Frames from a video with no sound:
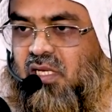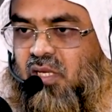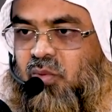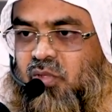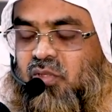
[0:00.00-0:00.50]

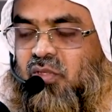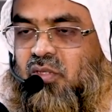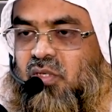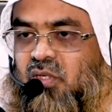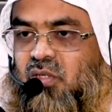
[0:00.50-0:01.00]
কেমন
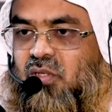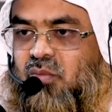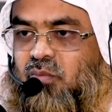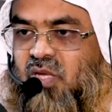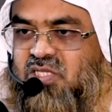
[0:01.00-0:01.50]

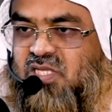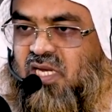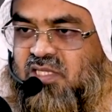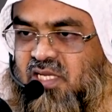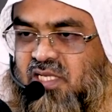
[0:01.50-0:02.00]

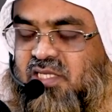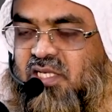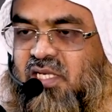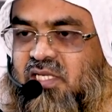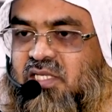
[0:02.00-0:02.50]
মাসালা জানা
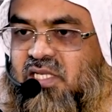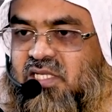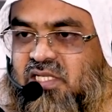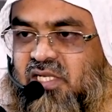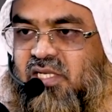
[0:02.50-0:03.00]
থেকে দিন
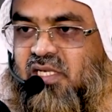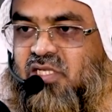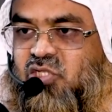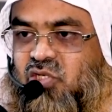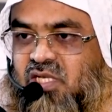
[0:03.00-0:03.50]
থেকে
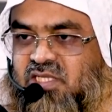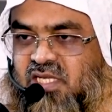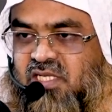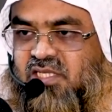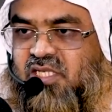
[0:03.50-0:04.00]
শরিয়া
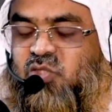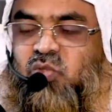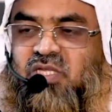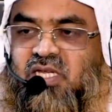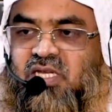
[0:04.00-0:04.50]
জানা থেকে
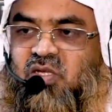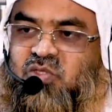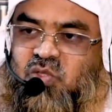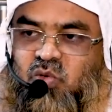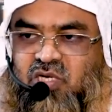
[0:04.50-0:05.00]
দূরে থাকলে
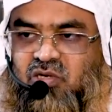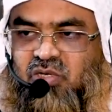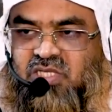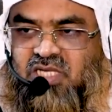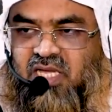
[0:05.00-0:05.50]
অন্তর কঠিন
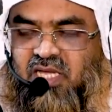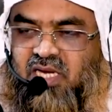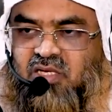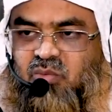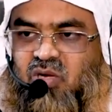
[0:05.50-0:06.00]
হয়ে যায়
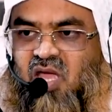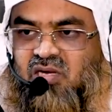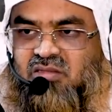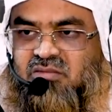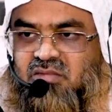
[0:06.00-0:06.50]
এক নম্বর কারণ